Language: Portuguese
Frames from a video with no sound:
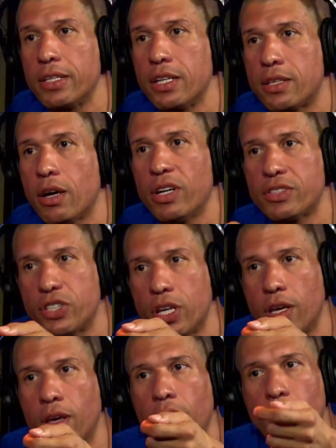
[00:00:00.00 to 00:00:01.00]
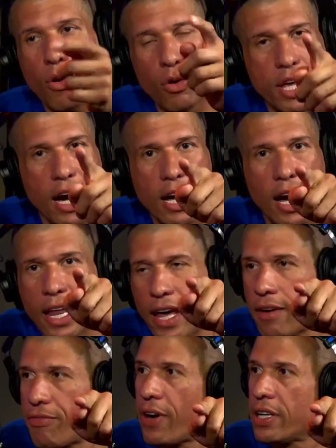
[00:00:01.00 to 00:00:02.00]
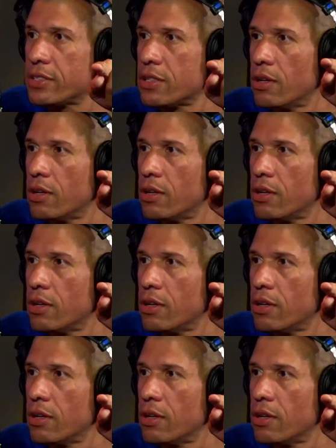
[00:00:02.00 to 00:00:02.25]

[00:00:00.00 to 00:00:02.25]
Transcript: Porra, então, assim. Tem, é que o, que cara tá sozinho, faz...